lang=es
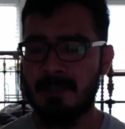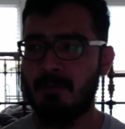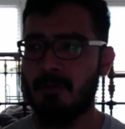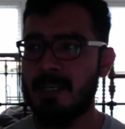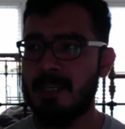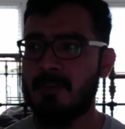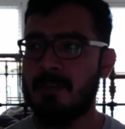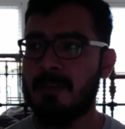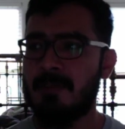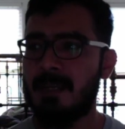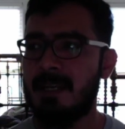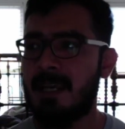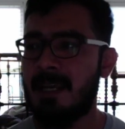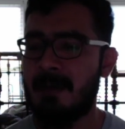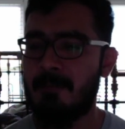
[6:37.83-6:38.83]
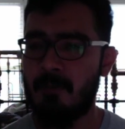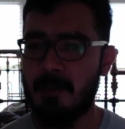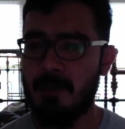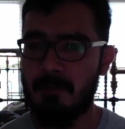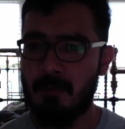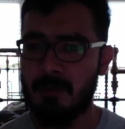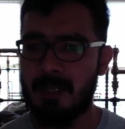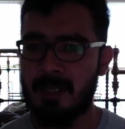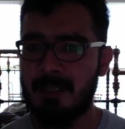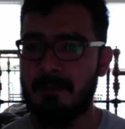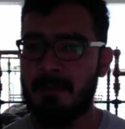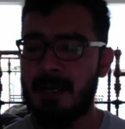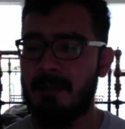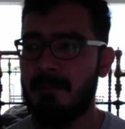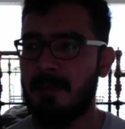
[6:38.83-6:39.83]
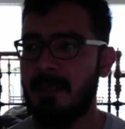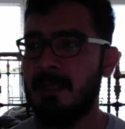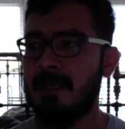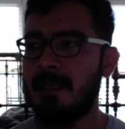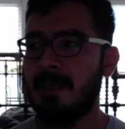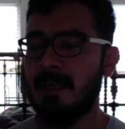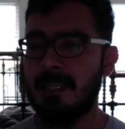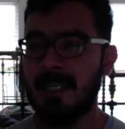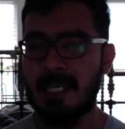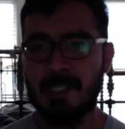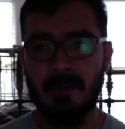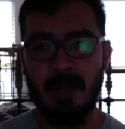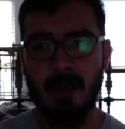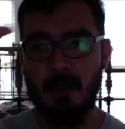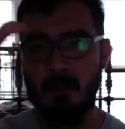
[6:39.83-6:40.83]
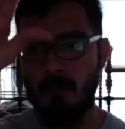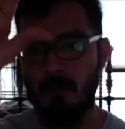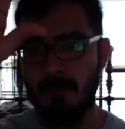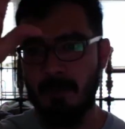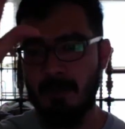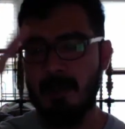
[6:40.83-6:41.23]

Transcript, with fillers: porque eso también era muy importante para mí y eso era como